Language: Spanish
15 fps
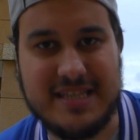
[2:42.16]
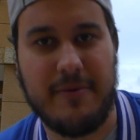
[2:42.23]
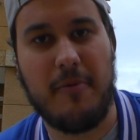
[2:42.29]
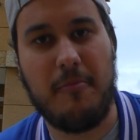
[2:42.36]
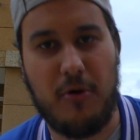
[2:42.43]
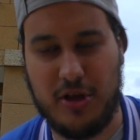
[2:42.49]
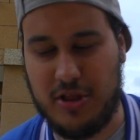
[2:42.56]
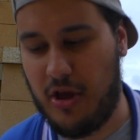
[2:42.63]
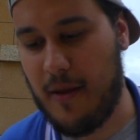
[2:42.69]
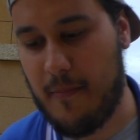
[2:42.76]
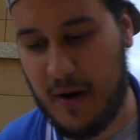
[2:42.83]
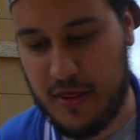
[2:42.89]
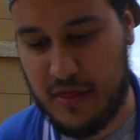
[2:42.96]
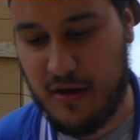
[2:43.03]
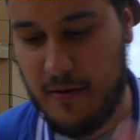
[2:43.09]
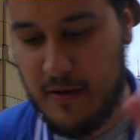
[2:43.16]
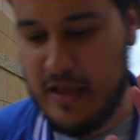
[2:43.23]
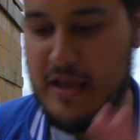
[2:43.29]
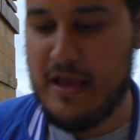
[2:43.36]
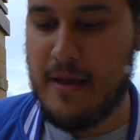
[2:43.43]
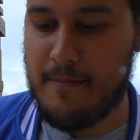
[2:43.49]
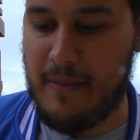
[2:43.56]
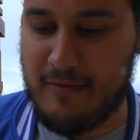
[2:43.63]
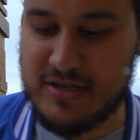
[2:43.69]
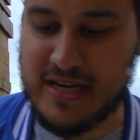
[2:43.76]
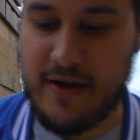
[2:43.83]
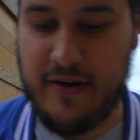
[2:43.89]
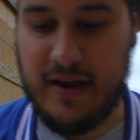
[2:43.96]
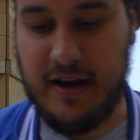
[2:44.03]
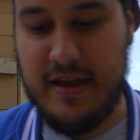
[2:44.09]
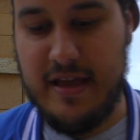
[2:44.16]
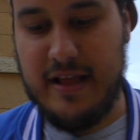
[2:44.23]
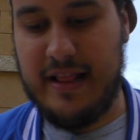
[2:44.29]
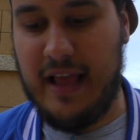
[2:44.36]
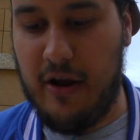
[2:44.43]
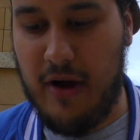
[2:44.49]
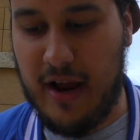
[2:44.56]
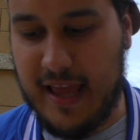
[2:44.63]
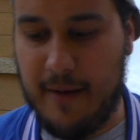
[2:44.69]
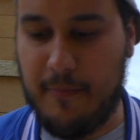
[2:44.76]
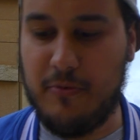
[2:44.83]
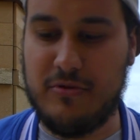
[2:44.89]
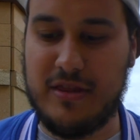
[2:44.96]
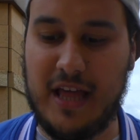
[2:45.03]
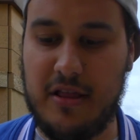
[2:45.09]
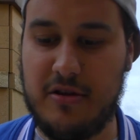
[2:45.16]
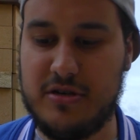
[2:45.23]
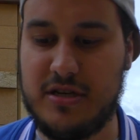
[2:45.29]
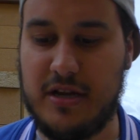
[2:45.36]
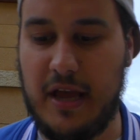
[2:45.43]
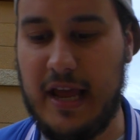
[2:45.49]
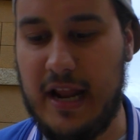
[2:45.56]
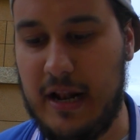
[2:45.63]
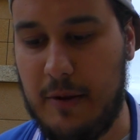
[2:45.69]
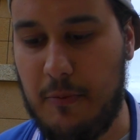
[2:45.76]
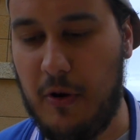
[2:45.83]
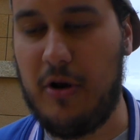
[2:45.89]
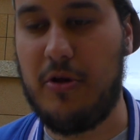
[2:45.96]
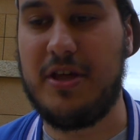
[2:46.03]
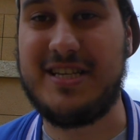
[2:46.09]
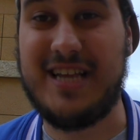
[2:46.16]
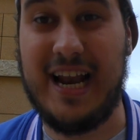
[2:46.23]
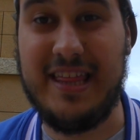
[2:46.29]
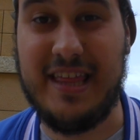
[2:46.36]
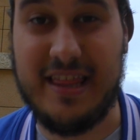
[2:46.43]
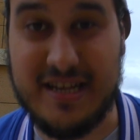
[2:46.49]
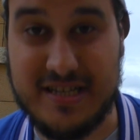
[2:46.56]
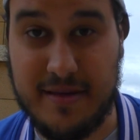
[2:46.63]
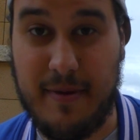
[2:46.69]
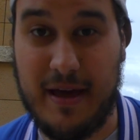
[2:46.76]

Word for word: se va un poquito de precio. Vamos a ver, tengo aquí apuntados el vuelo de salida desde